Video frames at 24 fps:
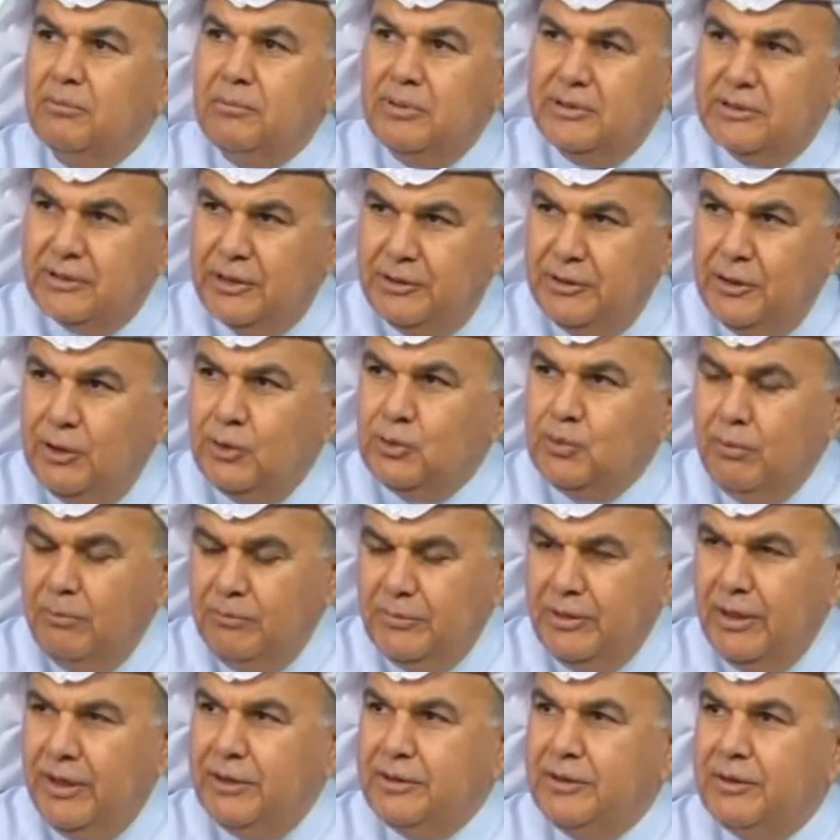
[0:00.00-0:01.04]
بس خلينا
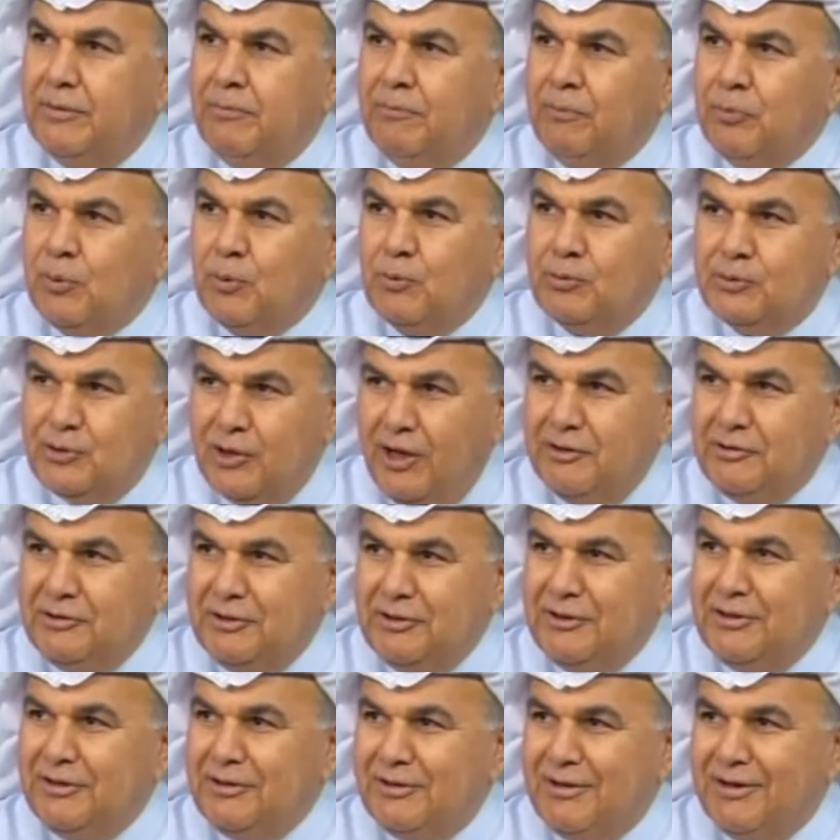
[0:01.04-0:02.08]
عندهم يعني
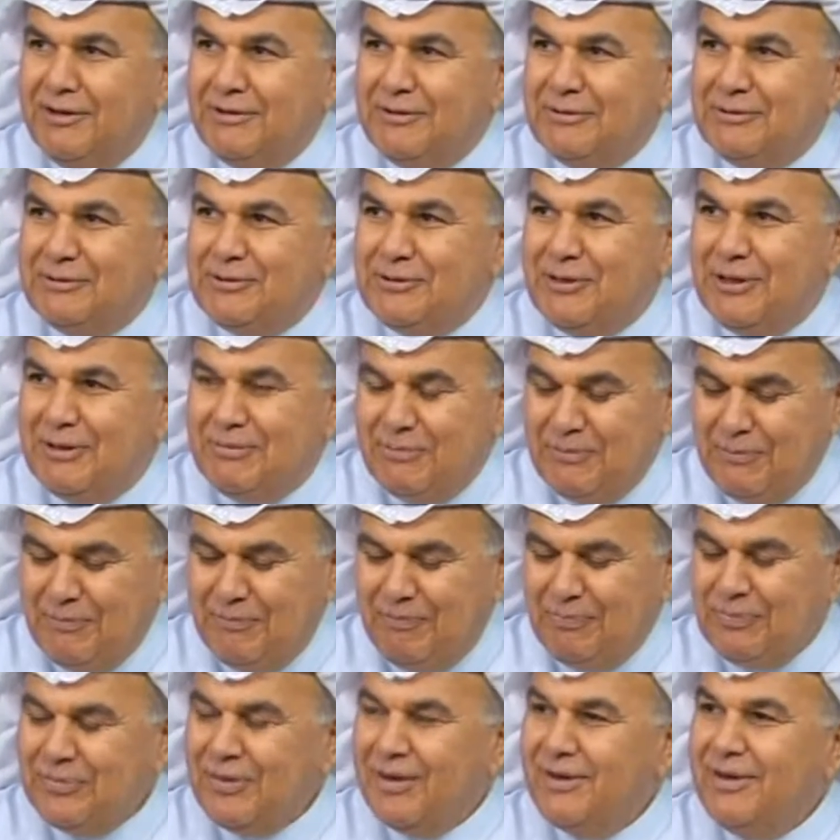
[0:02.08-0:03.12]
ساعديني اذا انا نسيت
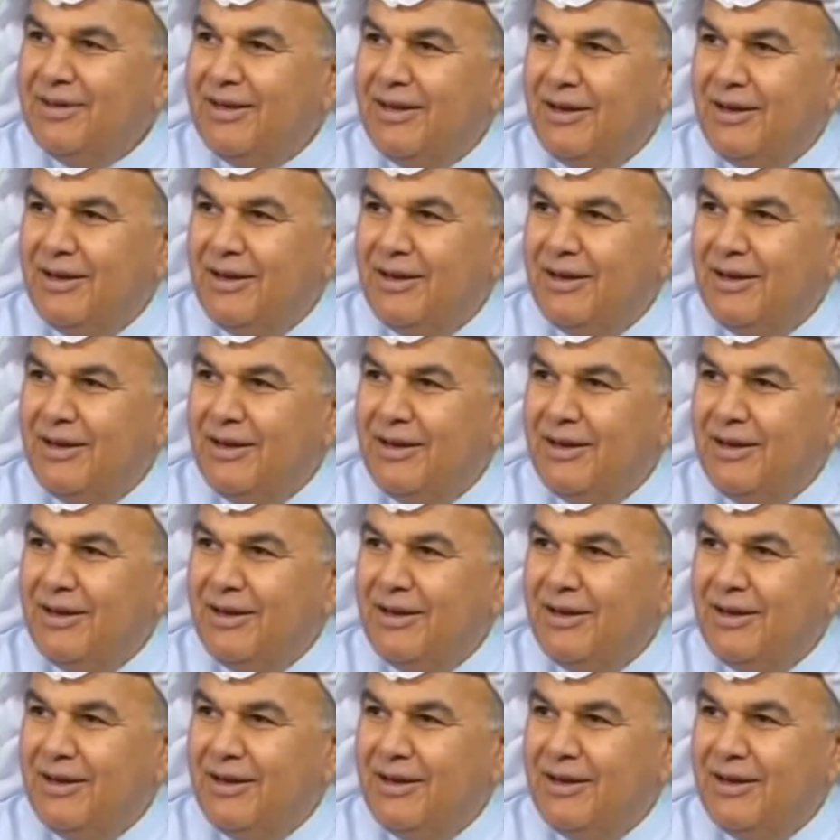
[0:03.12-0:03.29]
نعم.